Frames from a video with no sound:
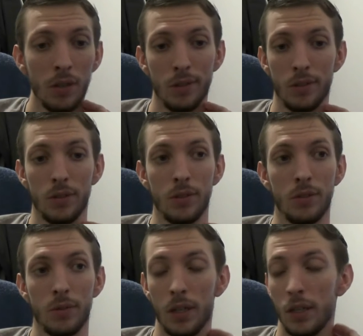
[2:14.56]
Euh,
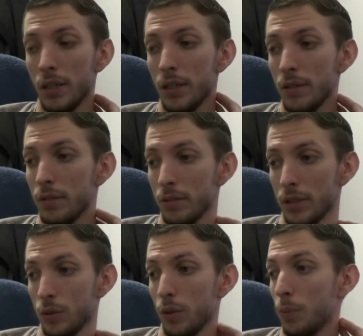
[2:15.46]
voilà, que
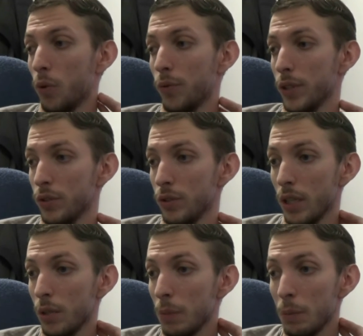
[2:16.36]
ce soit
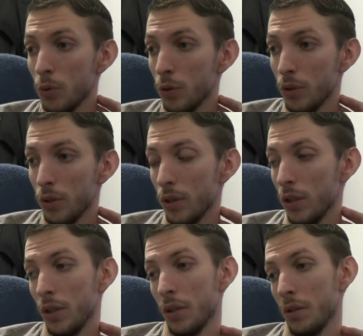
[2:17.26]
professionnel, même euh,
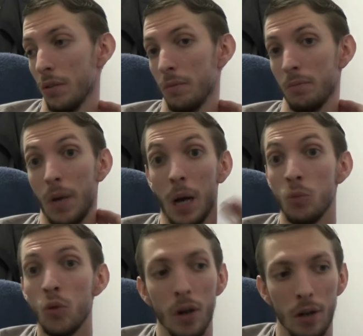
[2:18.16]

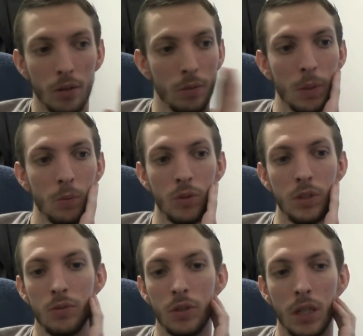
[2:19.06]
amour, hein, même au
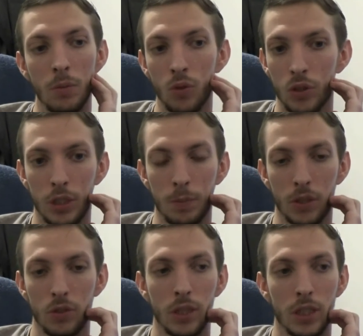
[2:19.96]
niveau de l'amour, j'espère
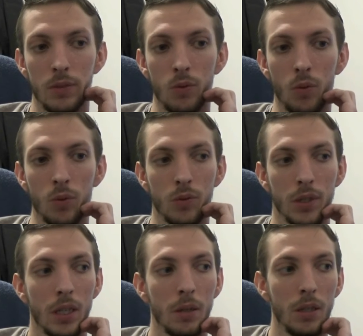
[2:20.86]
qu'il y en a qui vont
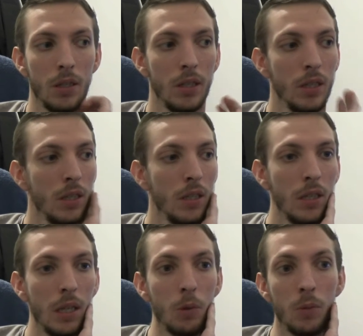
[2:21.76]
rencontrer
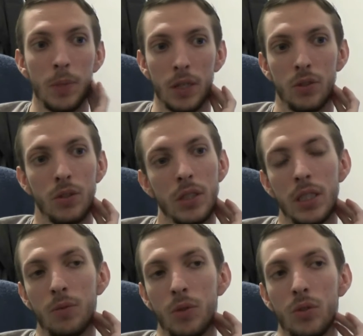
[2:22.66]
la bonne personne,
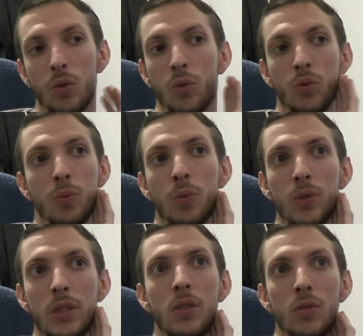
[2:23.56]
qui vont être en couple
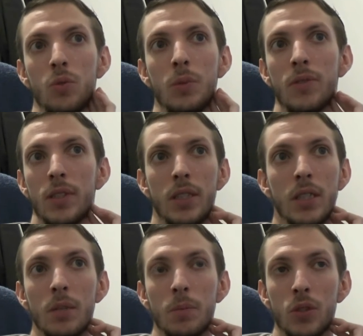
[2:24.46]
aussi en
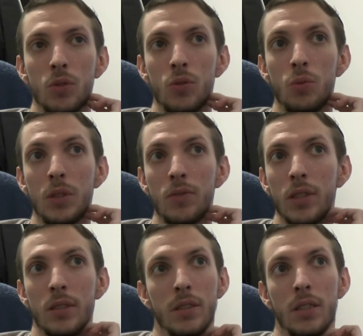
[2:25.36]
2021, parce que
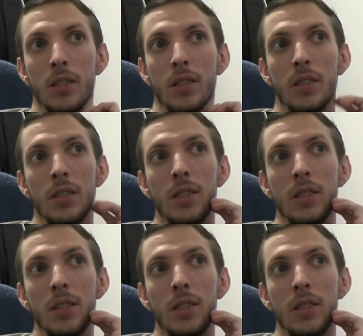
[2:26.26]
2020, ça,